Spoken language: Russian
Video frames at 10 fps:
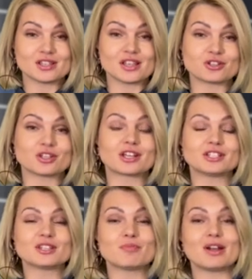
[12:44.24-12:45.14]

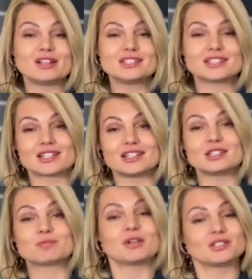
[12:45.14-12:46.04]
денежно-кредитной политики и
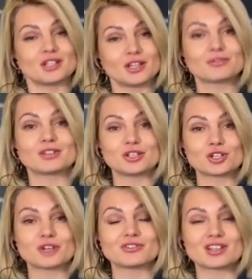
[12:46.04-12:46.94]
спасения
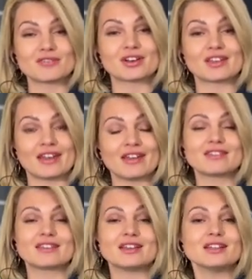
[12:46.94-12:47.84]
вкладчиков
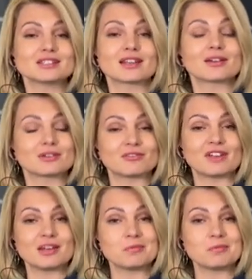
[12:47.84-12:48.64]
Silvergate и Silicon Valley